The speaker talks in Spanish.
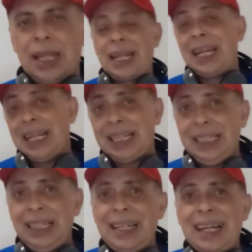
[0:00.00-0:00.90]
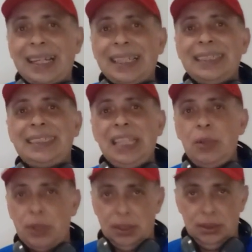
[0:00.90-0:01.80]
Caracas
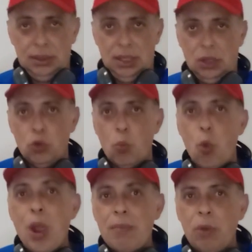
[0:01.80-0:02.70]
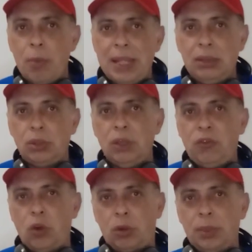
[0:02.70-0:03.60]
recibe en un buen momento de
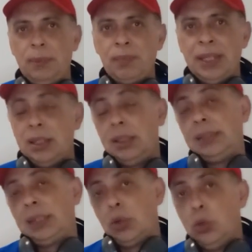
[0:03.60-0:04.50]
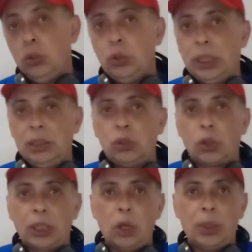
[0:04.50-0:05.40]
forma de segundo en el
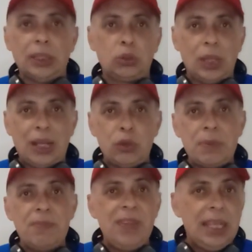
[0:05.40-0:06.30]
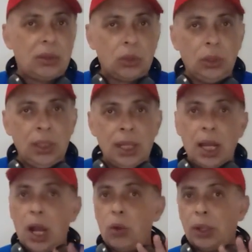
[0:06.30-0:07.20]
torneo venezolano invicto,
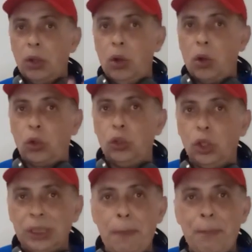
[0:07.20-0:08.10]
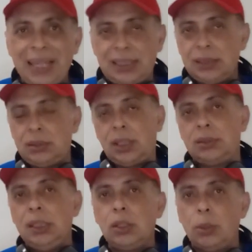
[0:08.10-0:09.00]
aunque ojo, con dos empates
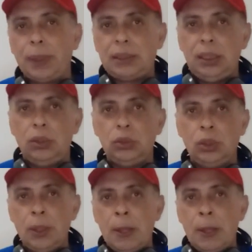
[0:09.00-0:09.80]
tras cinco partidos.